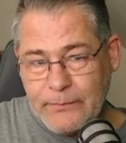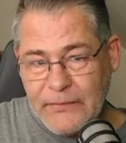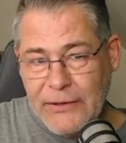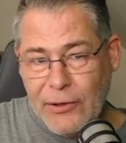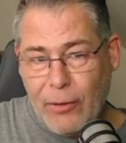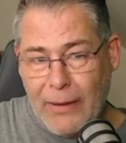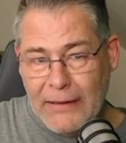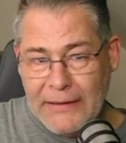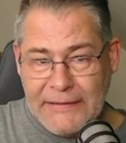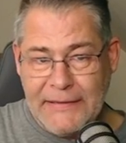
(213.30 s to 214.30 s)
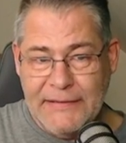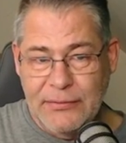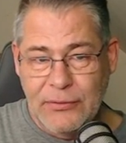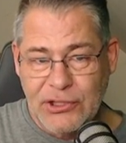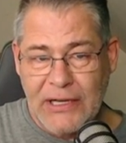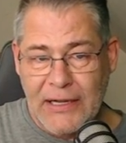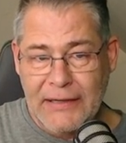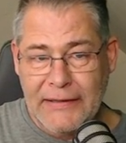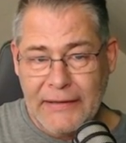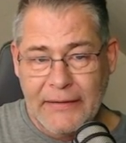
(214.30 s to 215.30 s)
nochmal richtig zugeschlagen
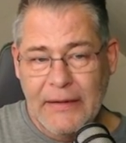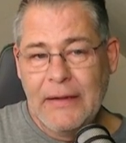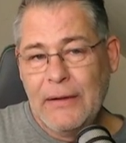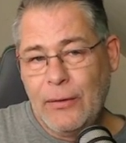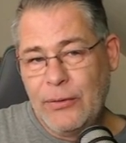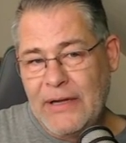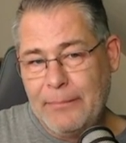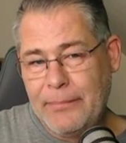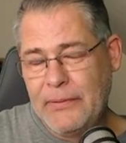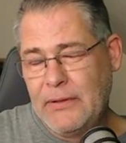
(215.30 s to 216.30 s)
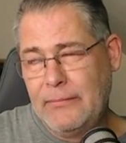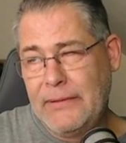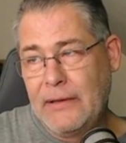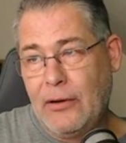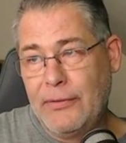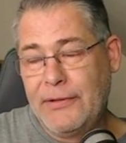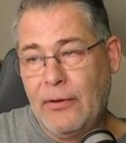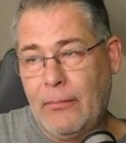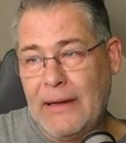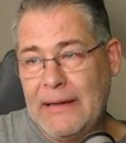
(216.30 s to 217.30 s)
hier und habe äh, mir, glaube ich,
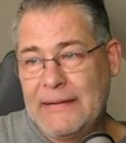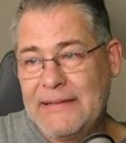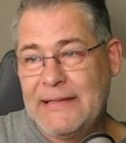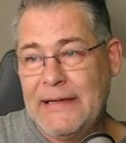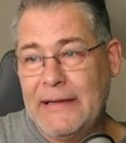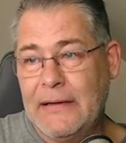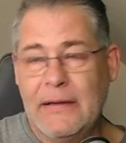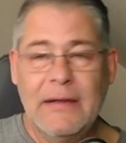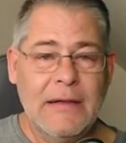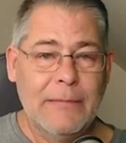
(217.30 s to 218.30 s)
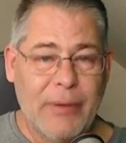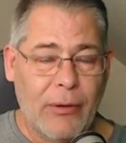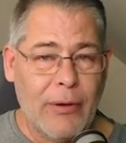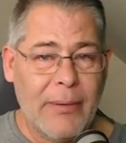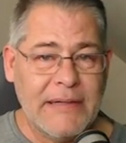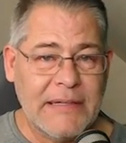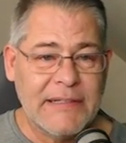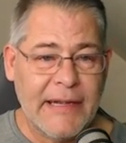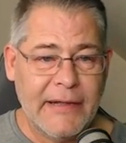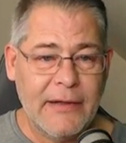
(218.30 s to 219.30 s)
nochmal zehn
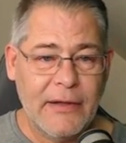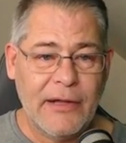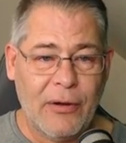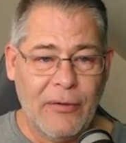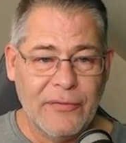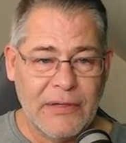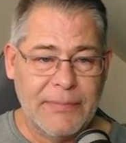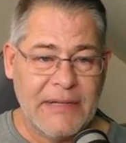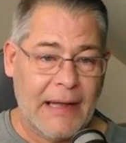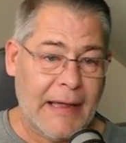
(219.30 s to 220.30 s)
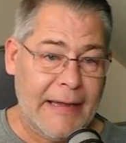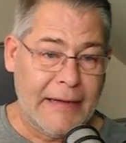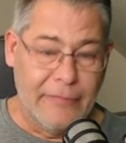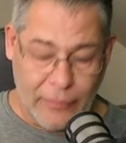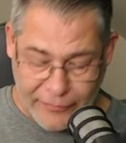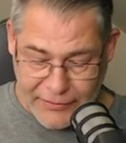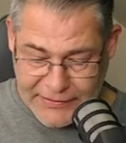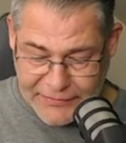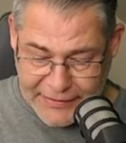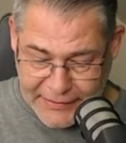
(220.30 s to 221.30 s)
Bauarbeitertränke gekauft und habe die alle eingeworfen.
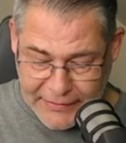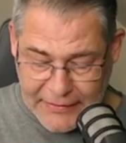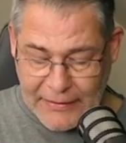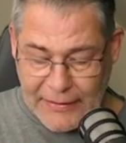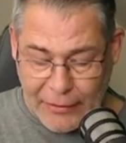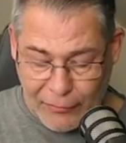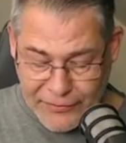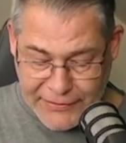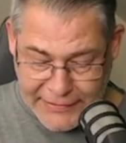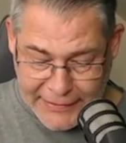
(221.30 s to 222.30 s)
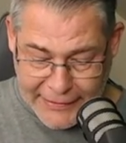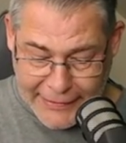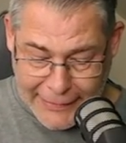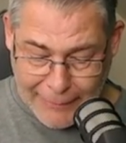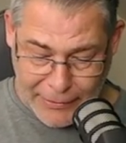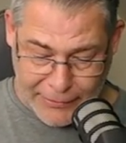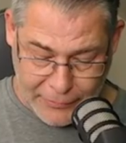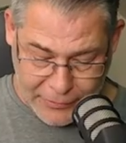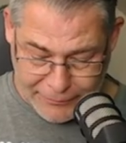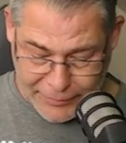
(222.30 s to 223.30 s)
Deswegen laufen die hier immer
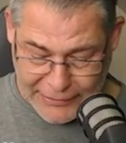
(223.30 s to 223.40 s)
noch ein paar